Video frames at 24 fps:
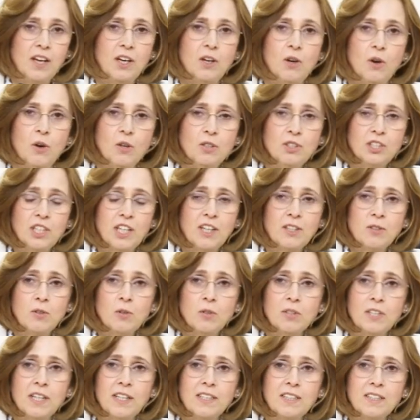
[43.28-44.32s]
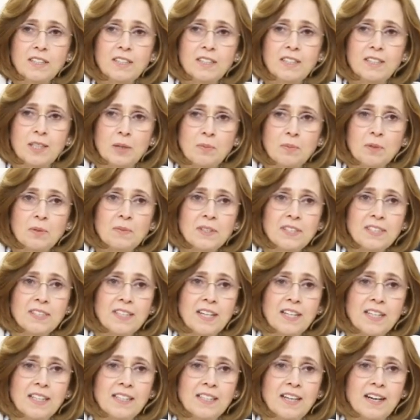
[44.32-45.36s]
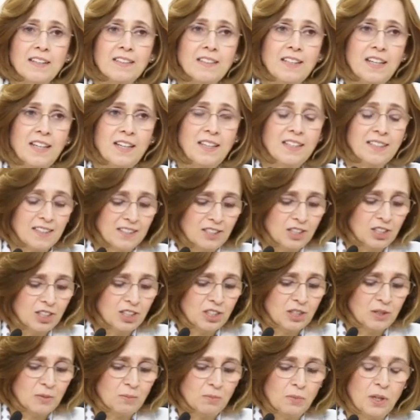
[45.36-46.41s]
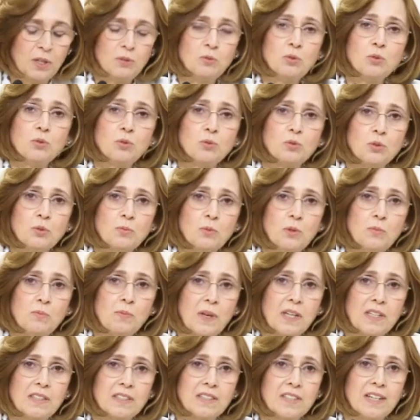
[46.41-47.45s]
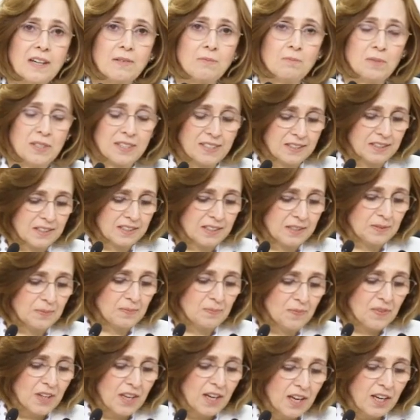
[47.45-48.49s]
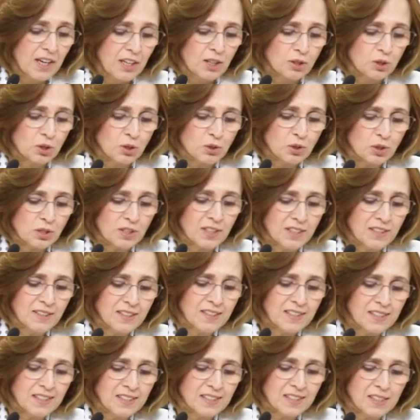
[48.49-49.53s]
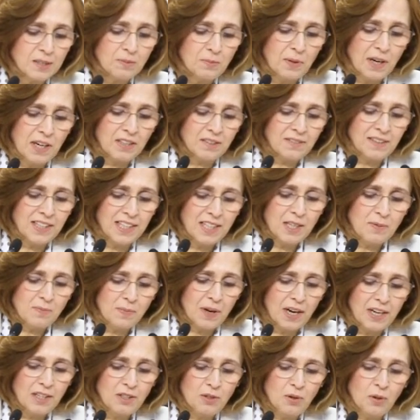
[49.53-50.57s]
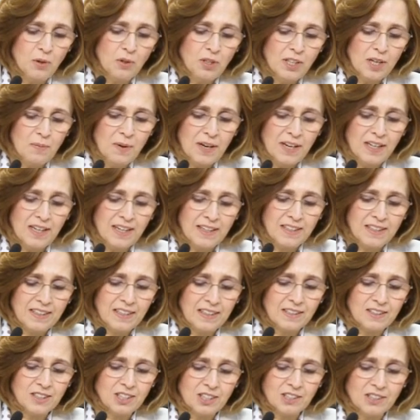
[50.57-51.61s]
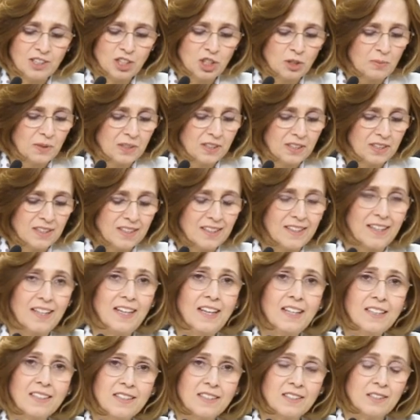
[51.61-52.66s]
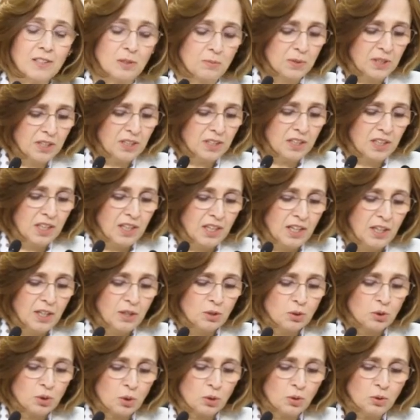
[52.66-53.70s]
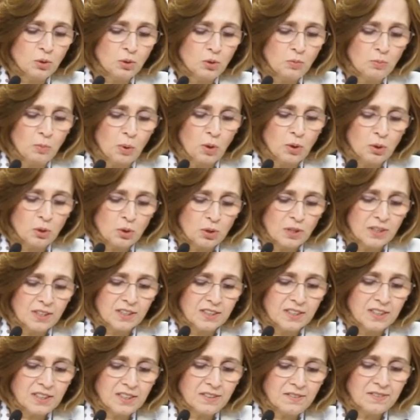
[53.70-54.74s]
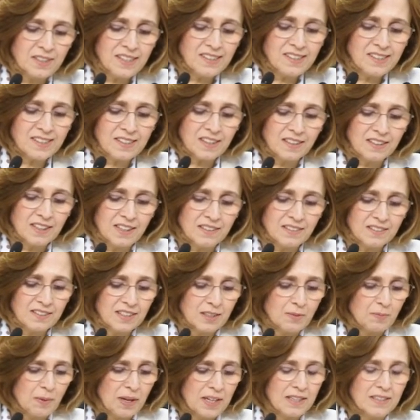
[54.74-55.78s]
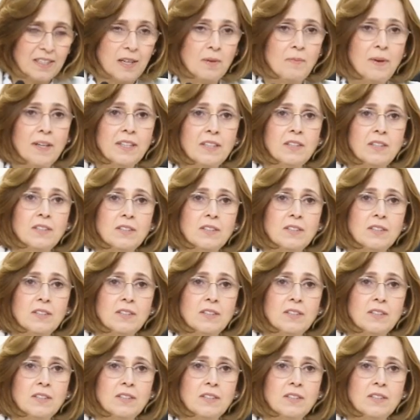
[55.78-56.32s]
Öncelikli olarak yapılması gereken ilk iş mevcut durumun belirlenmesidir. Çocukların istismarı ve ihmalini önleme ile ilgili çalışmaların ilk adımı sorunun boyutlarını, ve risk alanları belirlemek